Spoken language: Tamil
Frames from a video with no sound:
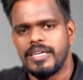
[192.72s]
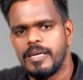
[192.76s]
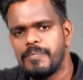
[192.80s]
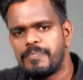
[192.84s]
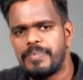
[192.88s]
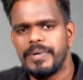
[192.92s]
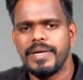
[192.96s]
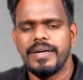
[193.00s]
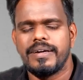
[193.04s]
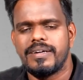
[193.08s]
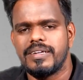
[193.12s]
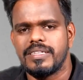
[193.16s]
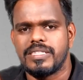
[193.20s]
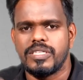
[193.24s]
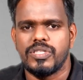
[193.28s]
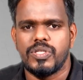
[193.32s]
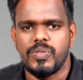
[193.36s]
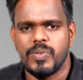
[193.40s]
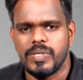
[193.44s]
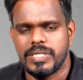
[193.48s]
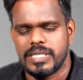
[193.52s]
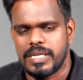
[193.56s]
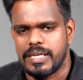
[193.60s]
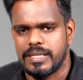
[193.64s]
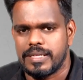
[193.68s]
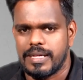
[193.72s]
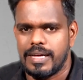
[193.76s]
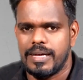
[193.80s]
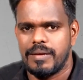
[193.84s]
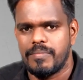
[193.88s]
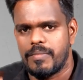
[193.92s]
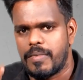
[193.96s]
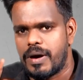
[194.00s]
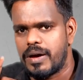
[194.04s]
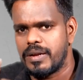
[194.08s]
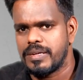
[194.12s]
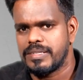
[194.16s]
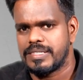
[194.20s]
இப்படியான சுச்சுவேஷனில் தான்
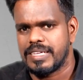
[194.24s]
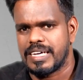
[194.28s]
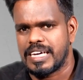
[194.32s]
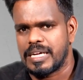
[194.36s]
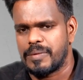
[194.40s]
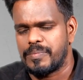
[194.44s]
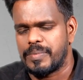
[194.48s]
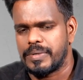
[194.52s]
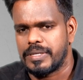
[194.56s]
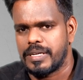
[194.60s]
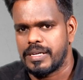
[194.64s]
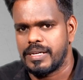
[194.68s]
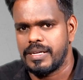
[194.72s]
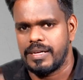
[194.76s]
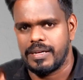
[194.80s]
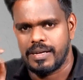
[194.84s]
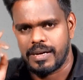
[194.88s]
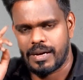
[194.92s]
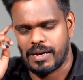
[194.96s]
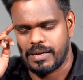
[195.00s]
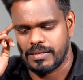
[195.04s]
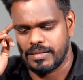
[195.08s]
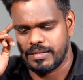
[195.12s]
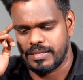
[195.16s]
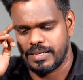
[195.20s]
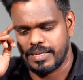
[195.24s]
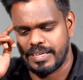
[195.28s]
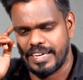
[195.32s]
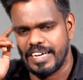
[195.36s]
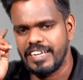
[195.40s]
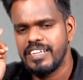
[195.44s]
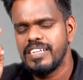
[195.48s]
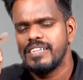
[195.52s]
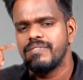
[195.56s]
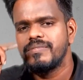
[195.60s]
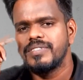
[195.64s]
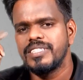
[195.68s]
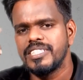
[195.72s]
மார்க் ஜக்கர்பர்க்கு அந்த
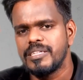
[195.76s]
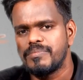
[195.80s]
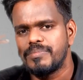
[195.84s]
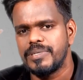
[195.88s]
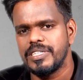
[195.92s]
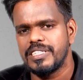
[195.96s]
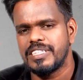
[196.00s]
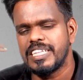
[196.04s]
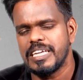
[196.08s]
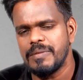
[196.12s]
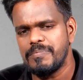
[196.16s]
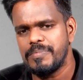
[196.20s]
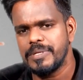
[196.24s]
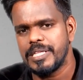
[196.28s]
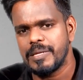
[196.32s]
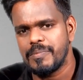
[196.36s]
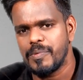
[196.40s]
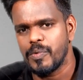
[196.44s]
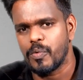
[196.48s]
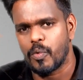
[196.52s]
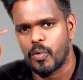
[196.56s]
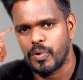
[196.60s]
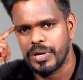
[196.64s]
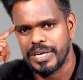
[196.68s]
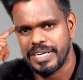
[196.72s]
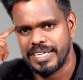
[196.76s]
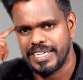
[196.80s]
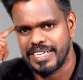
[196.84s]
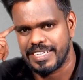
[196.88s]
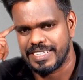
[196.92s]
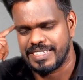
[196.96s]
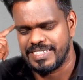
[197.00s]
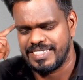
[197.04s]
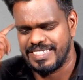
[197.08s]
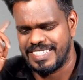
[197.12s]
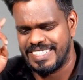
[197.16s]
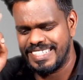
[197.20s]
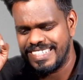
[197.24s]
எண்ணம் வந்து அப்படி திருப்பி திருப்பி ஓடிக்கிட்டே
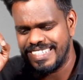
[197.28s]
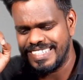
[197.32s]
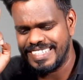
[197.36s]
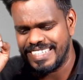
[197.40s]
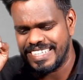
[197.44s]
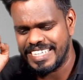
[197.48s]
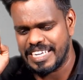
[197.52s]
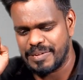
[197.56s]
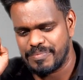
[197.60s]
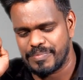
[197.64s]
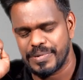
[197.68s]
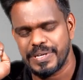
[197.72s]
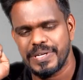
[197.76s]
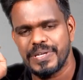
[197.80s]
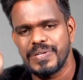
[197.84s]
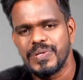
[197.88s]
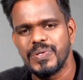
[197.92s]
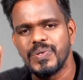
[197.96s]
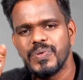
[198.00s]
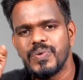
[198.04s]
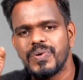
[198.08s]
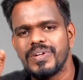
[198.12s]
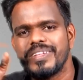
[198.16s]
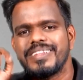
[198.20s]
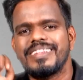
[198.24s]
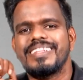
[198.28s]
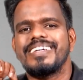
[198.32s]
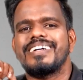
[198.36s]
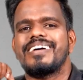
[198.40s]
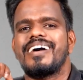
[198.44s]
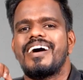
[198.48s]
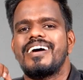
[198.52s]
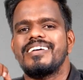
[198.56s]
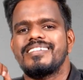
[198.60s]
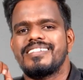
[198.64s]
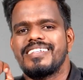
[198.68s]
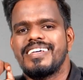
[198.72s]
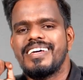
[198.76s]
இருக்குது எதுக்கு நம்ம இன்னொருத்தன்
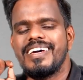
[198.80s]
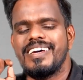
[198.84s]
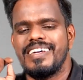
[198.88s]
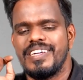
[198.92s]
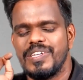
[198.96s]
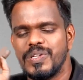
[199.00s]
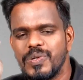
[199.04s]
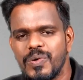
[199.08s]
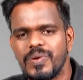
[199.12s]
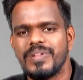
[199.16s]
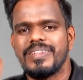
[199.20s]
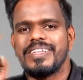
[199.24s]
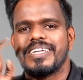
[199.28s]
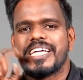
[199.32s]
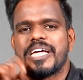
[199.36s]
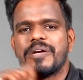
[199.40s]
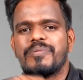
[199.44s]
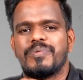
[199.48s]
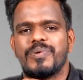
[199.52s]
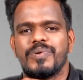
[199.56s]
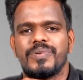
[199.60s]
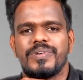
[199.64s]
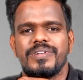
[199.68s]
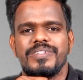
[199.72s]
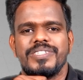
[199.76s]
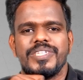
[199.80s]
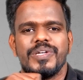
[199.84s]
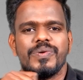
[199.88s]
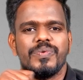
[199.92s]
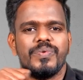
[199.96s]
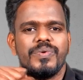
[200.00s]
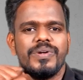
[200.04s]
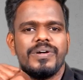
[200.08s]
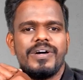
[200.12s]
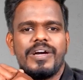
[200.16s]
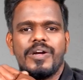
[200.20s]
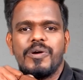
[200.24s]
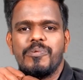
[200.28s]
காசை இன்னொருத்தன் கிரிப்டோ கரன்சியை
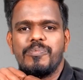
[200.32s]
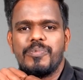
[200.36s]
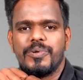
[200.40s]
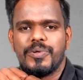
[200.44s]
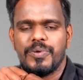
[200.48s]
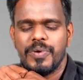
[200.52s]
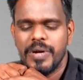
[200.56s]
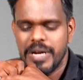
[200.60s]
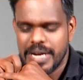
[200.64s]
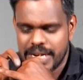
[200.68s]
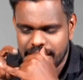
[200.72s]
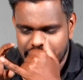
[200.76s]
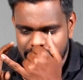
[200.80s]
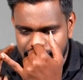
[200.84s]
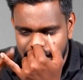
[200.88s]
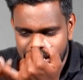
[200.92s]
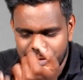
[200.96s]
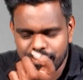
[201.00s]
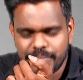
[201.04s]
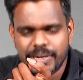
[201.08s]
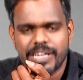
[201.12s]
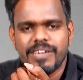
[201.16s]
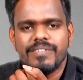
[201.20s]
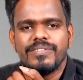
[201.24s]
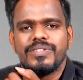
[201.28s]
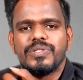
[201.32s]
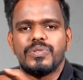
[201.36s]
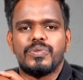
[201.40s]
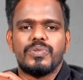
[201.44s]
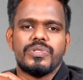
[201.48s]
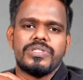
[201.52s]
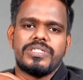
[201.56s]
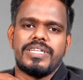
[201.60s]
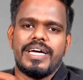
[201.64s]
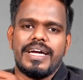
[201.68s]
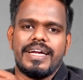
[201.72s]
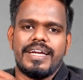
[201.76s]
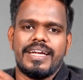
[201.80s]
உள்ளே அலோவ் பண்ணோம் நாமளே வந்து
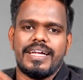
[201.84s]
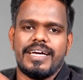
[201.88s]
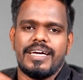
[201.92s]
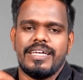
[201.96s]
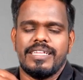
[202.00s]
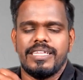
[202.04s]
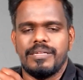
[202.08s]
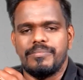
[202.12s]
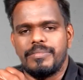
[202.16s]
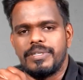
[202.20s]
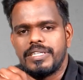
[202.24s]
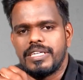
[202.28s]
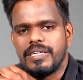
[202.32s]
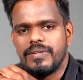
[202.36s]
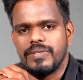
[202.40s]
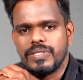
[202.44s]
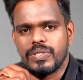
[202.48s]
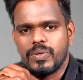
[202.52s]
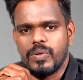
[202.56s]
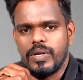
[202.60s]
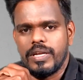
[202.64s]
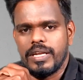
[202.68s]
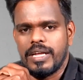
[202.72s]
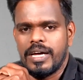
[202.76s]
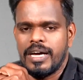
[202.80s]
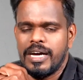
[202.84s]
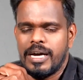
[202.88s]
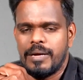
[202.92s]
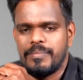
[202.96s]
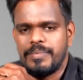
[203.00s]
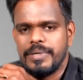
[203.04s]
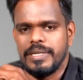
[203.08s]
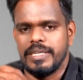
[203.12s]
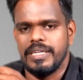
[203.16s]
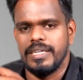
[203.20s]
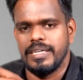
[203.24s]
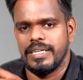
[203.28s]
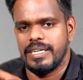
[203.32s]
கொடுத்தா என்ன இந்த மெட்டாவேஸ்குள்ளெல்லாம்
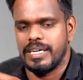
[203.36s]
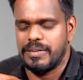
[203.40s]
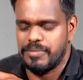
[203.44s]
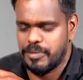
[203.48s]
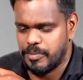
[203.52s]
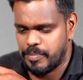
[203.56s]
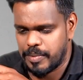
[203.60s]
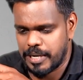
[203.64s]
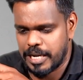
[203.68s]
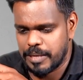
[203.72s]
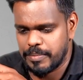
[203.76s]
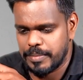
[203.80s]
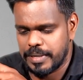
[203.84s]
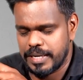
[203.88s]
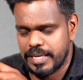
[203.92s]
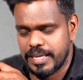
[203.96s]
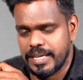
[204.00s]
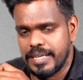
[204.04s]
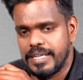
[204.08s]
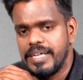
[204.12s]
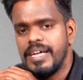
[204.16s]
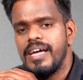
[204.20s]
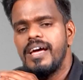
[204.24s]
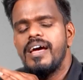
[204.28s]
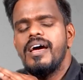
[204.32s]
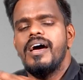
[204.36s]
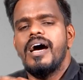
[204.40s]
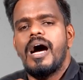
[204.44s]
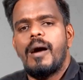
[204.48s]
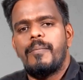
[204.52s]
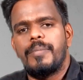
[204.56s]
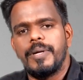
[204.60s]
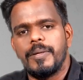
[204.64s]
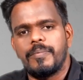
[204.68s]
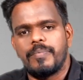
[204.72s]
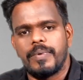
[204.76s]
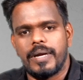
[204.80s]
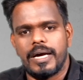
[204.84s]
அப்படின்னு அவர் பிளான் பண்ணுறாரு
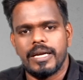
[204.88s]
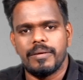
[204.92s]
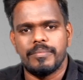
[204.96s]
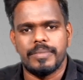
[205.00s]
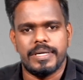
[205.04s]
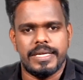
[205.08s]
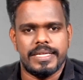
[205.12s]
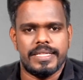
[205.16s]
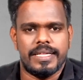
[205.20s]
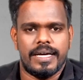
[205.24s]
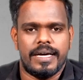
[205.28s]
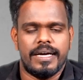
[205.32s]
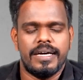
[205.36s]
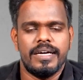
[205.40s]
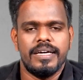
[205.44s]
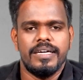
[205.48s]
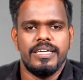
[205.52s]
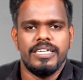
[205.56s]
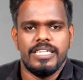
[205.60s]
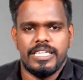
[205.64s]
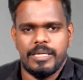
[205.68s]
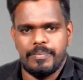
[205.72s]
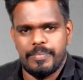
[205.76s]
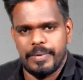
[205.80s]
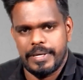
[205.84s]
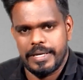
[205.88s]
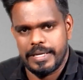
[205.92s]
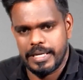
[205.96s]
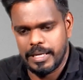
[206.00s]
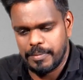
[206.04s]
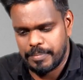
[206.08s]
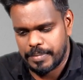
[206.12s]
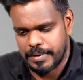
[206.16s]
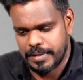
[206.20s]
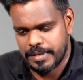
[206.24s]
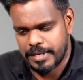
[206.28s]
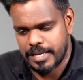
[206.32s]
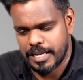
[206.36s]
அப்படி பிளான் பண்ணி தான் இப்போ என்ன
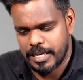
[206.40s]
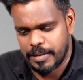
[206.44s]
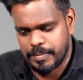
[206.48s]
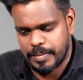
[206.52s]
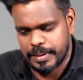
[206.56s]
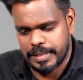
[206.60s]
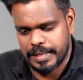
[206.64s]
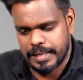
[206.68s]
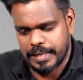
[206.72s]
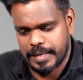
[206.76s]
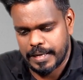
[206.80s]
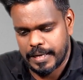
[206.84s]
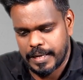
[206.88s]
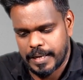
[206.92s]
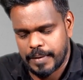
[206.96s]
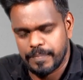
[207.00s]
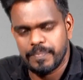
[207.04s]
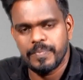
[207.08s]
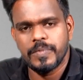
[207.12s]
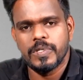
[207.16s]
பண்ணுறாருன்னு பார்த்தீங்கன்னா